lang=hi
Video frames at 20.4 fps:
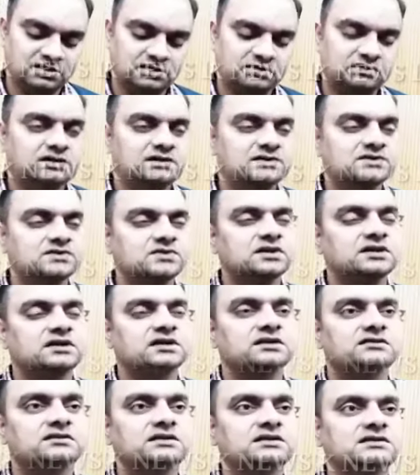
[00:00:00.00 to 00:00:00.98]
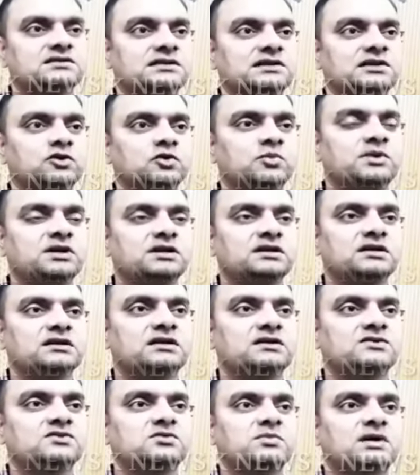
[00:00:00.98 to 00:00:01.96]
तीन सौ इकतीस किलोमीटर
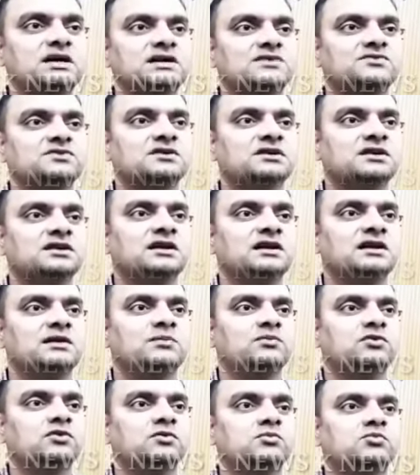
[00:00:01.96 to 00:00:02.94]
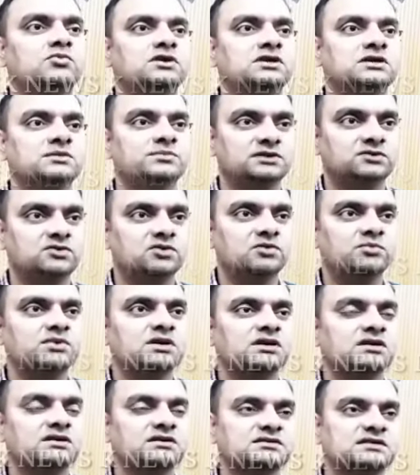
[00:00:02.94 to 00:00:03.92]
की जो मानव श्रृंखला है हम लोग मुख्य पथों
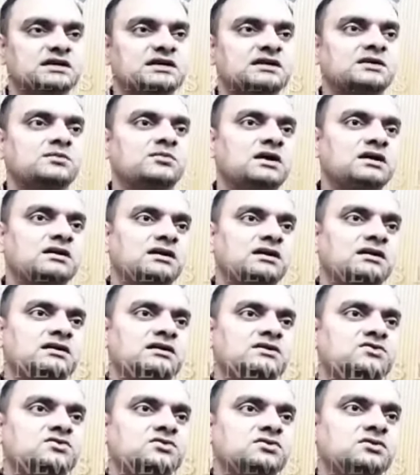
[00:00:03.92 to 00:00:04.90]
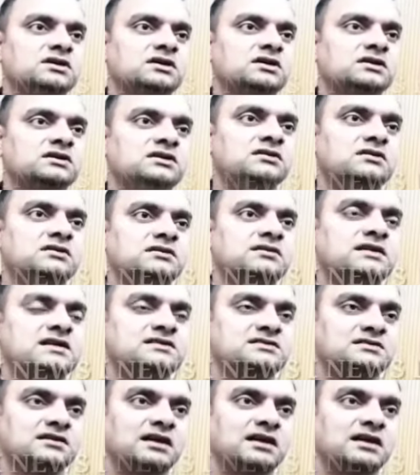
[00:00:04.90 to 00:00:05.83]
पर इसका निर्माण कर रहे हैं जो कि नेशनल